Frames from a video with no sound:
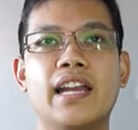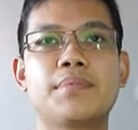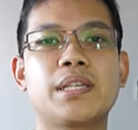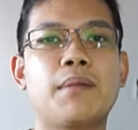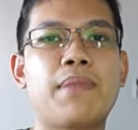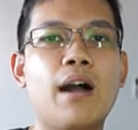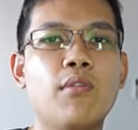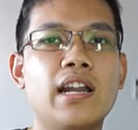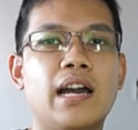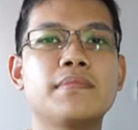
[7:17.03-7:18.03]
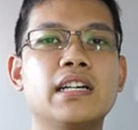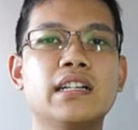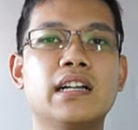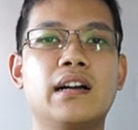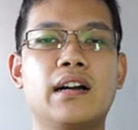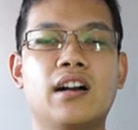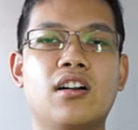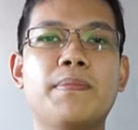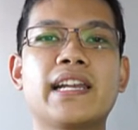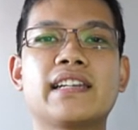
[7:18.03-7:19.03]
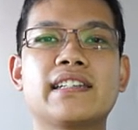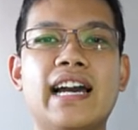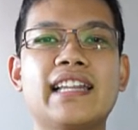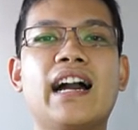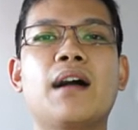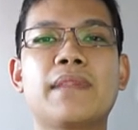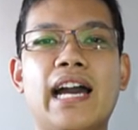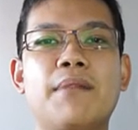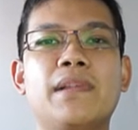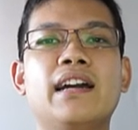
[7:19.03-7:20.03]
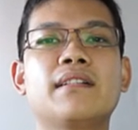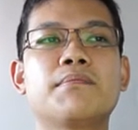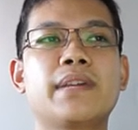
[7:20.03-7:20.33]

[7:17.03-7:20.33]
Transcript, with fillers: อย่างสำหรับ power นะครับก็เป็นได้ทั้งคำนามและ